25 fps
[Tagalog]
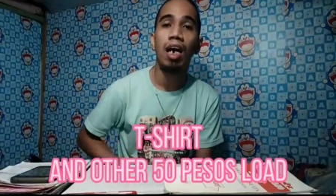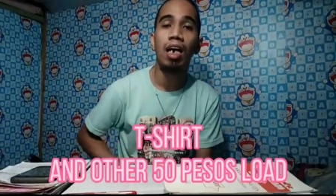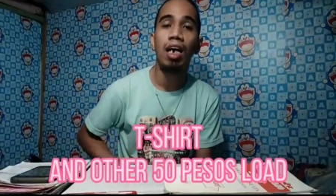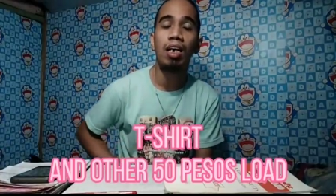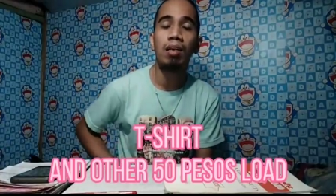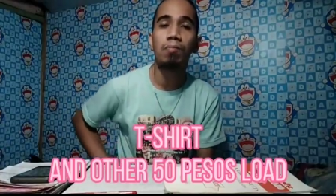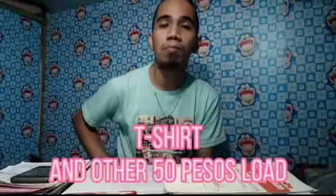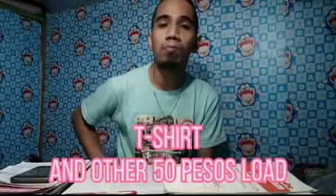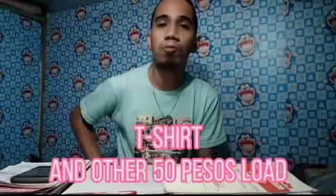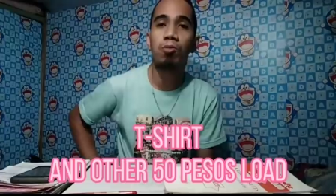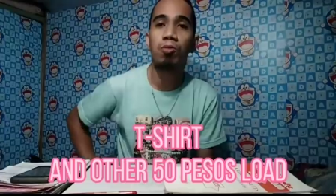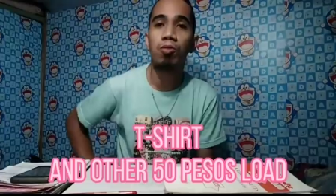
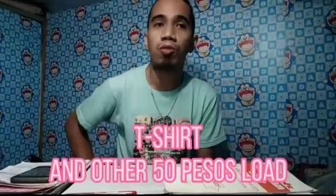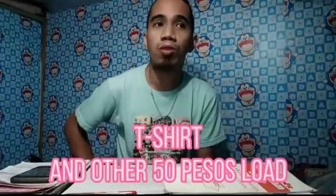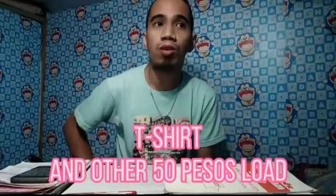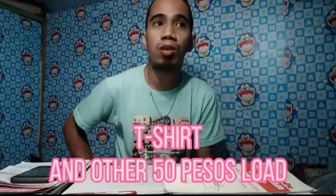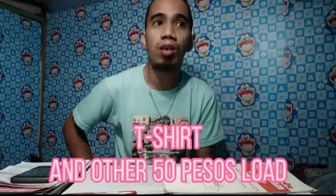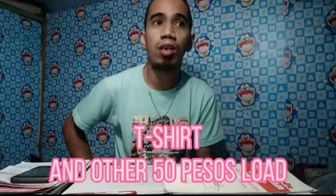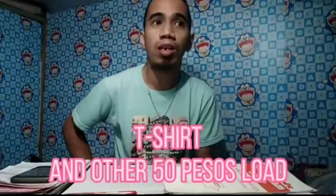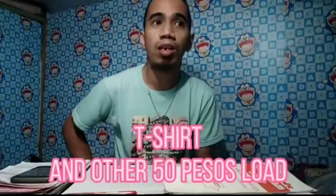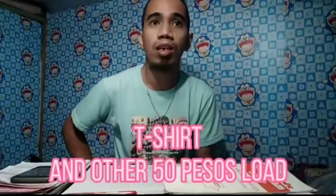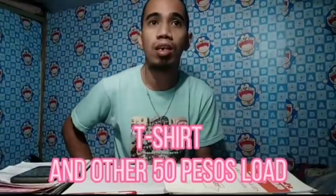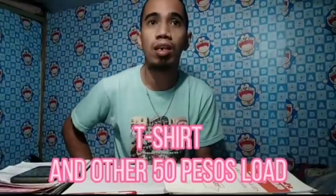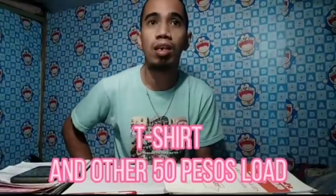at po
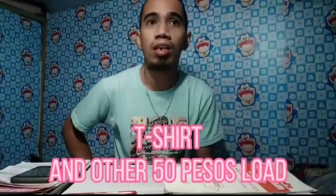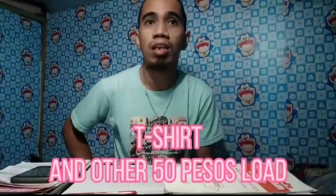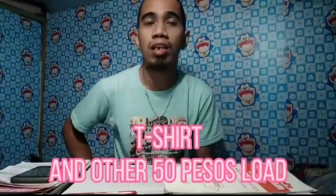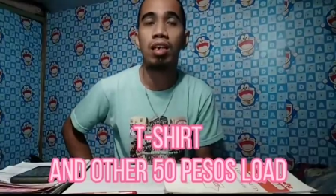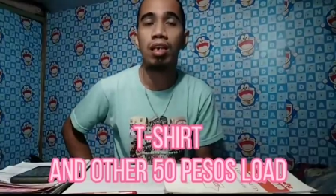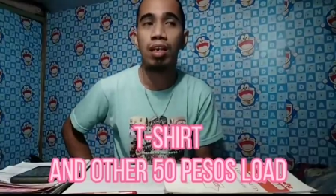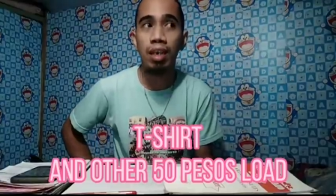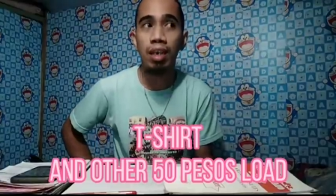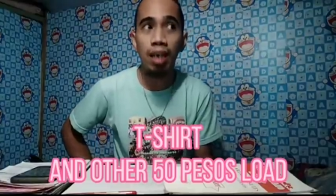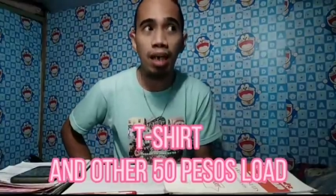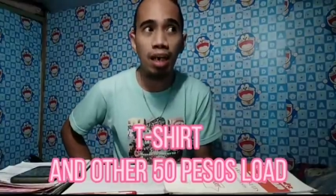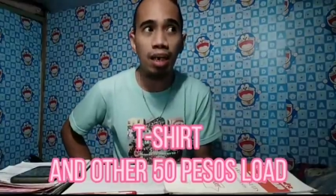
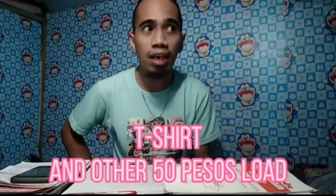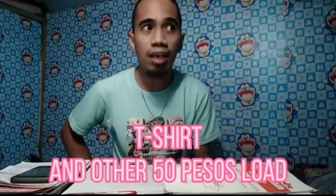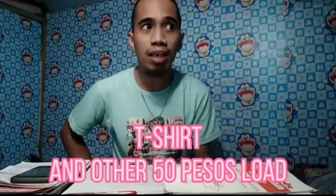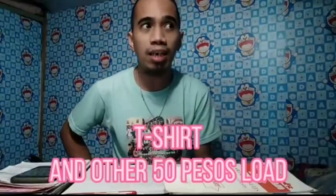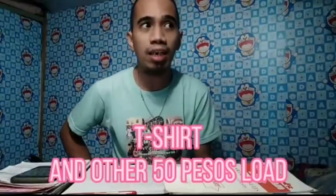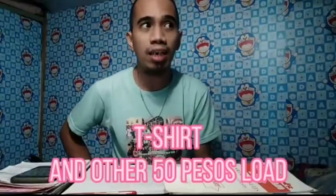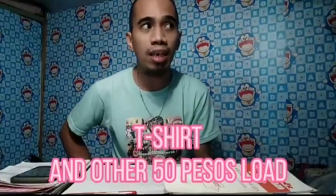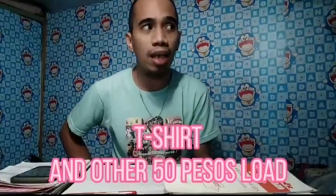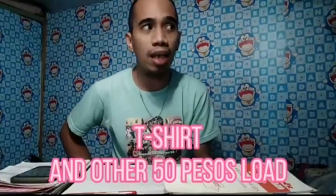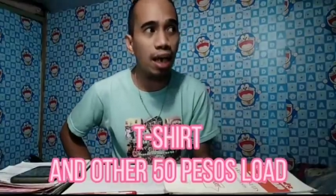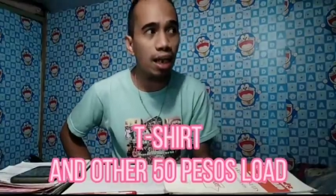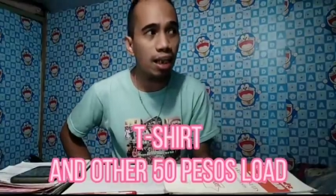ilang
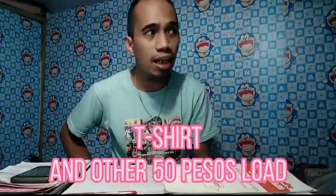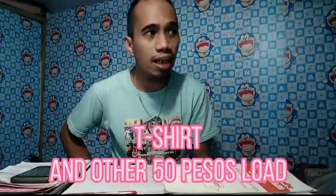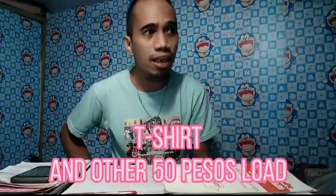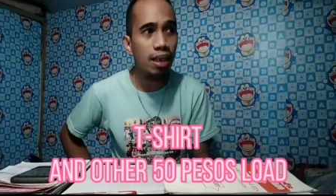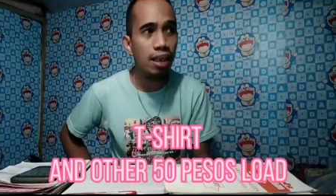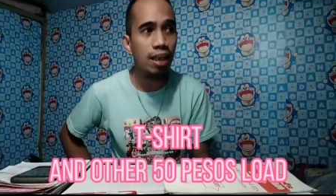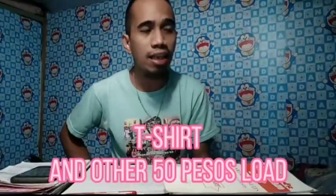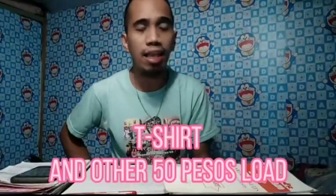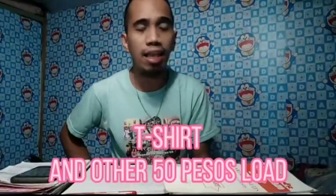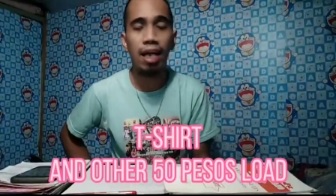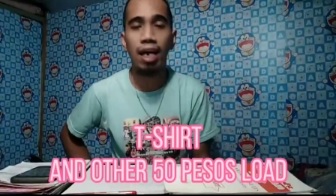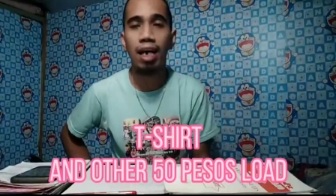
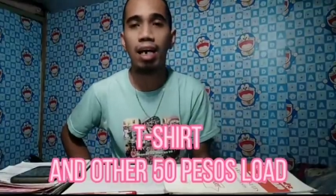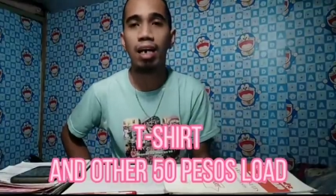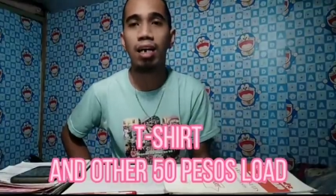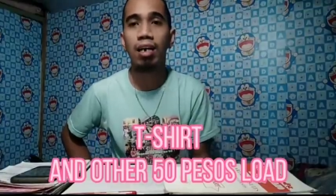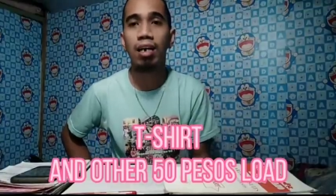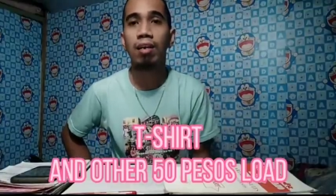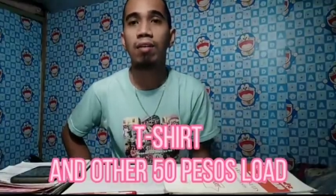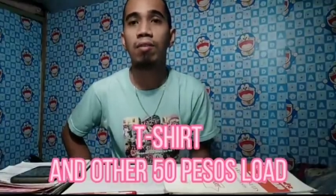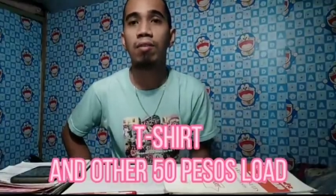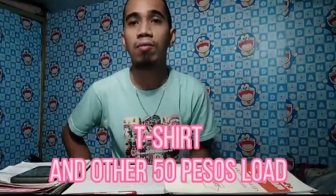ilan na